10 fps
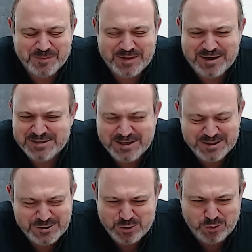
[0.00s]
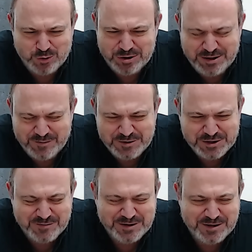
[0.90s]
оказалось, что не
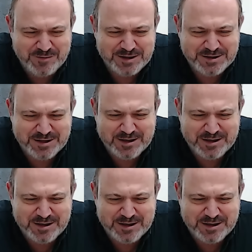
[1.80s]
девочка виновата,